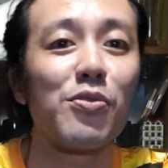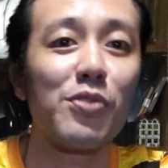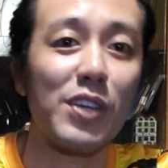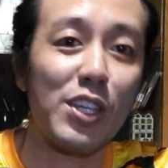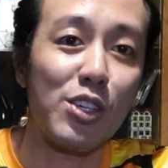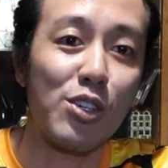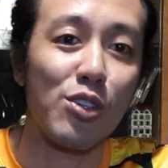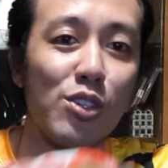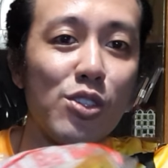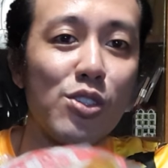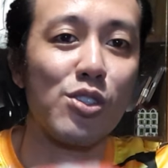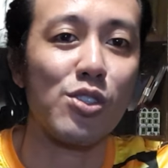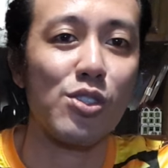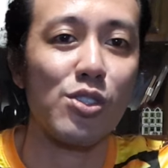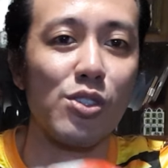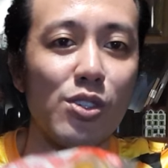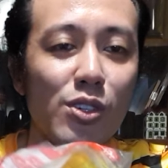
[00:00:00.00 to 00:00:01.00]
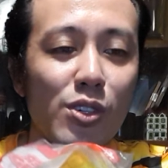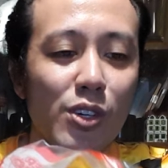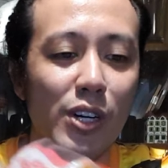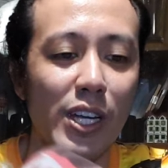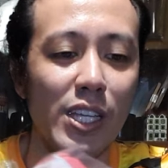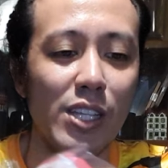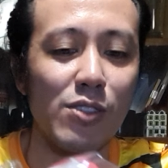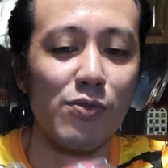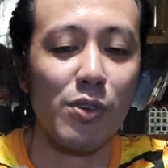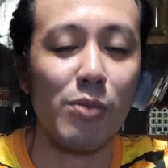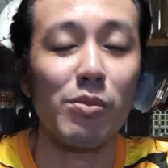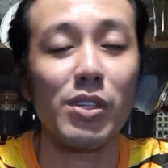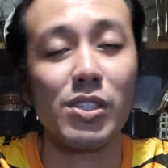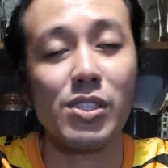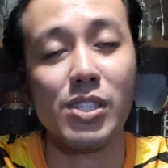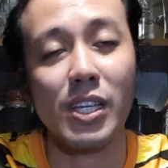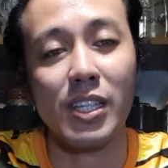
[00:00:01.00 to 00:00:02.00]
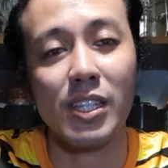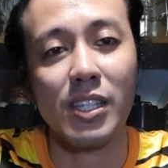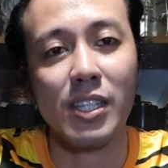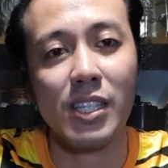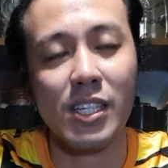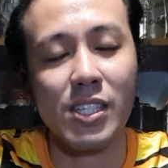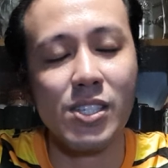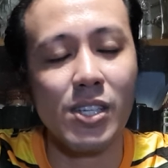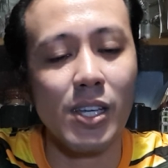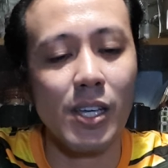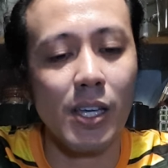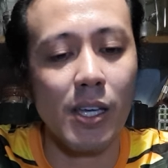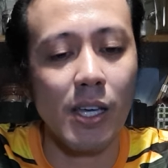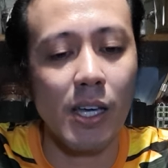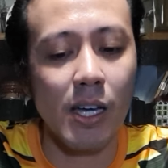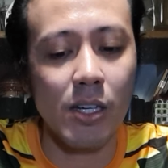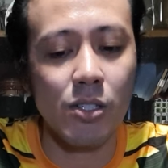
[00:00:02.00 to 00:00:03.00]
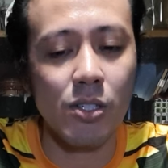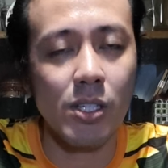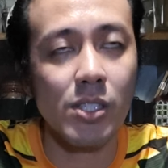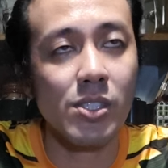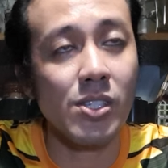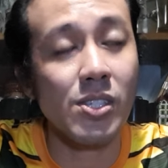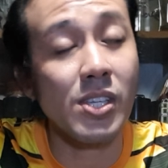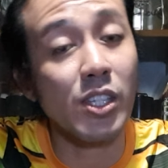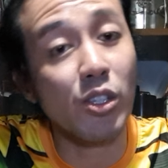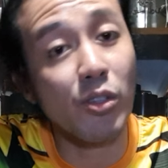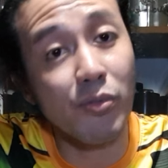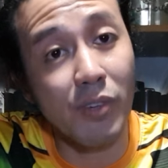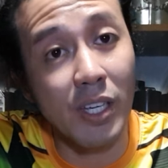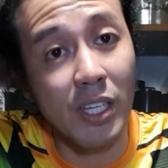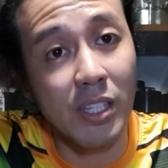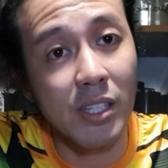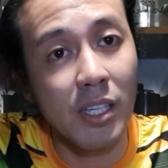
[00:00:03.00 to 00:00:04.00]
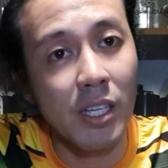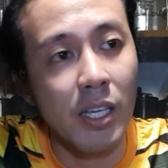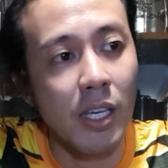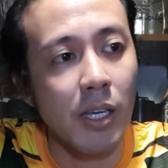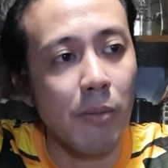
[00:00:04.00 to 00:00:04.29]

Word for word: figures, alright, from the set. Kasi actually it's a set of eight.